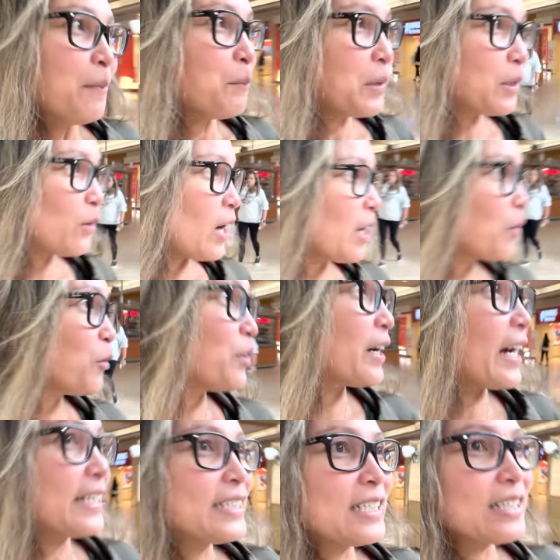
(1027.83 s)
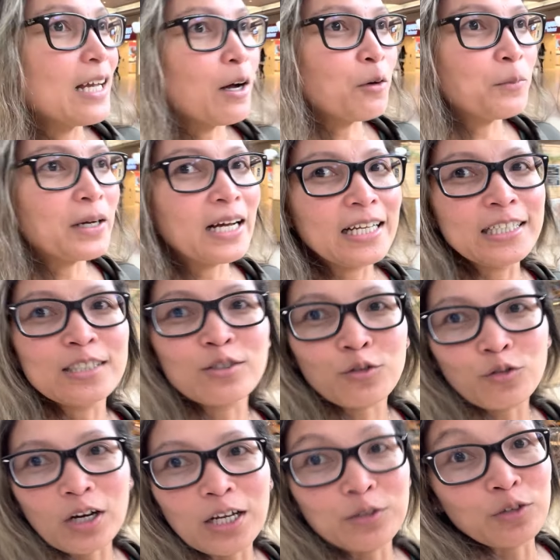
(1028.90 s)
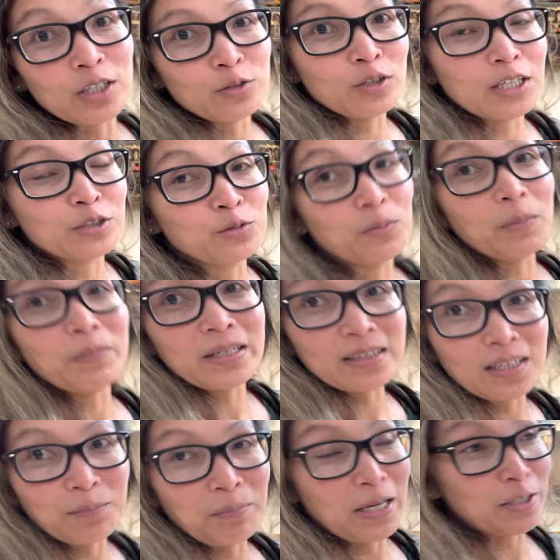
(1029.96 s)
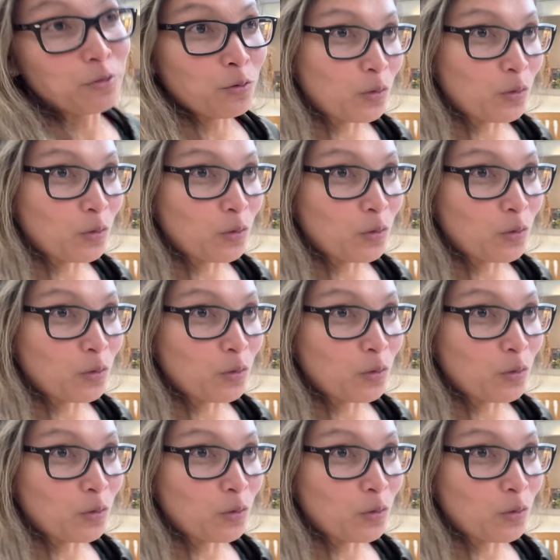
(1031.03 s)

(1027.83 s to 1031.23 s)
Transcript: Pero ako guys, hindi ako magaling. So kung ano-ano lang yung mapagtripan